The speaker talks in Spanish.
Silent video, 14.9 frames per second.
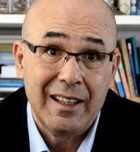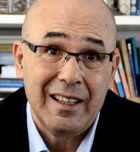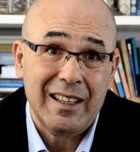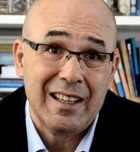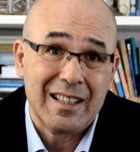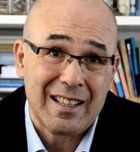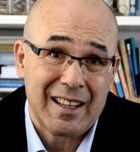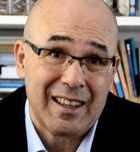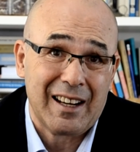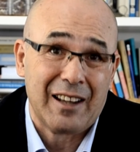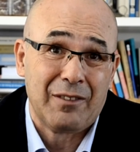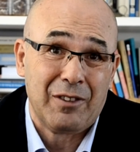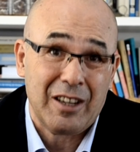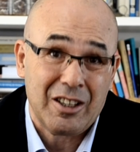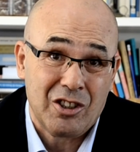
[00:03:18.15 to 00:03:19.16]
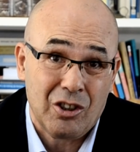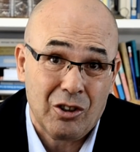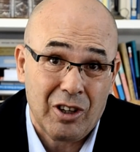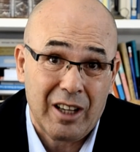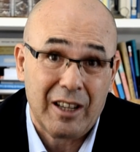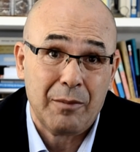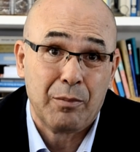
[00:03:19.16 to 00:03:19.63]
y les hace
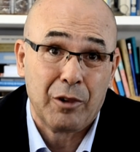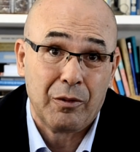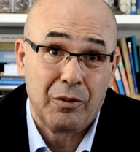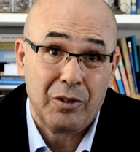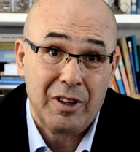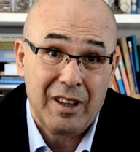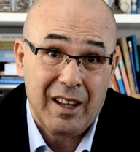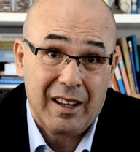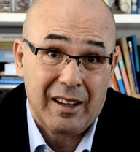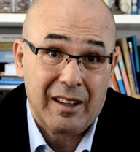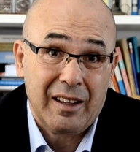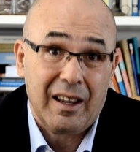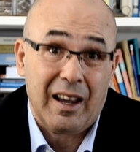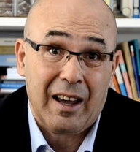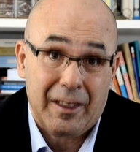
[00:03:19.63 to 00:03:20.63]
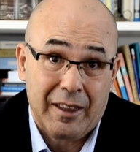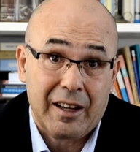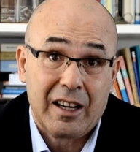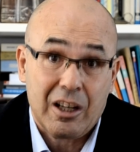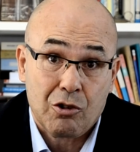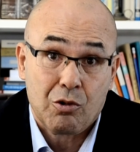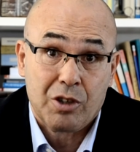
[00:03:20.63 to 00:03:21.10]
reflexionar en profundidad
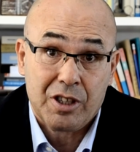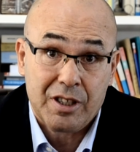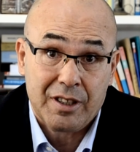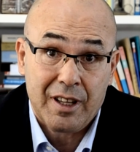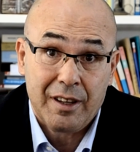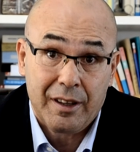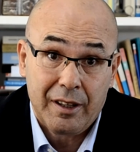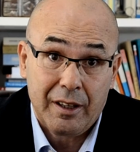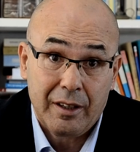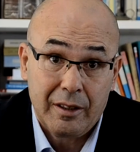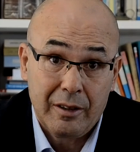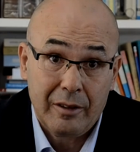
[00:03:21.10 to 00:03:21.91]
acerca de su existencia.